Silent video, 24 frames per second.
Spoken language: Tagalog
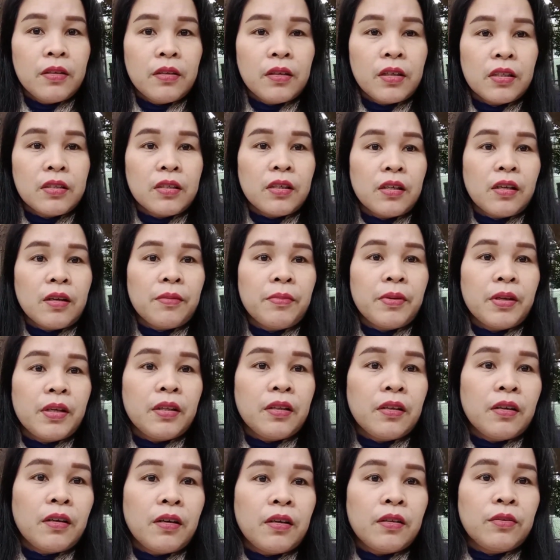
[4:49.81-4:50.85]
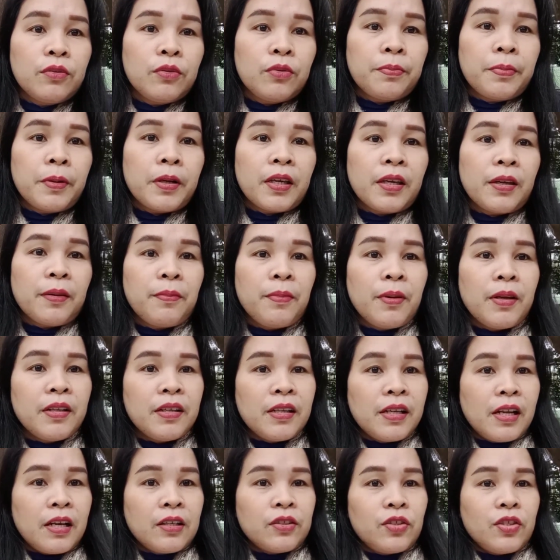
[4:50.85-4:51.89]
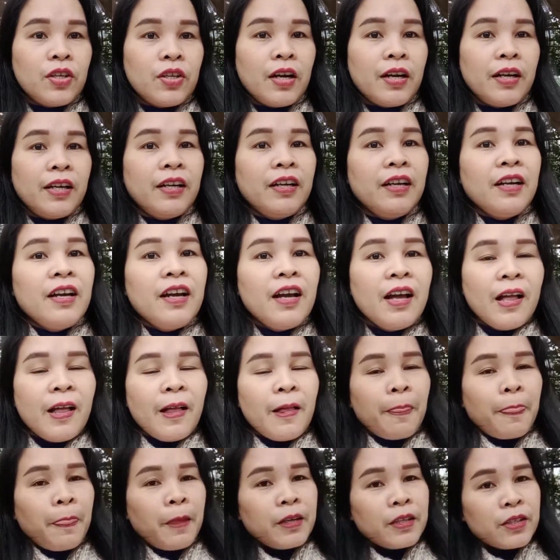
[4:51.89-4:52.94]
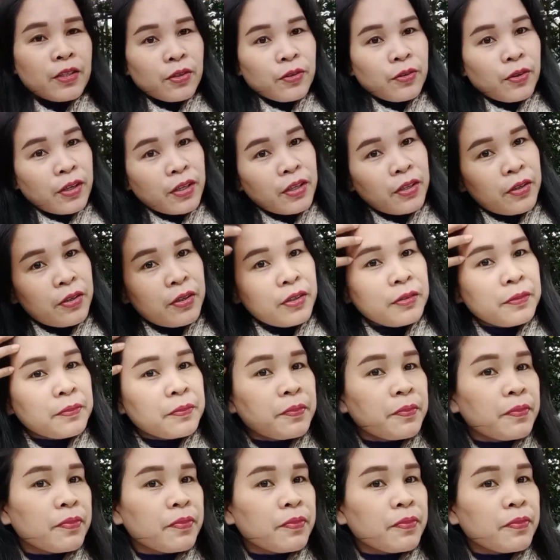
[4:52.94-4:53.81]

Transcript: kasi lamig ng ano, pag-ibig nila. Char! So, ayun.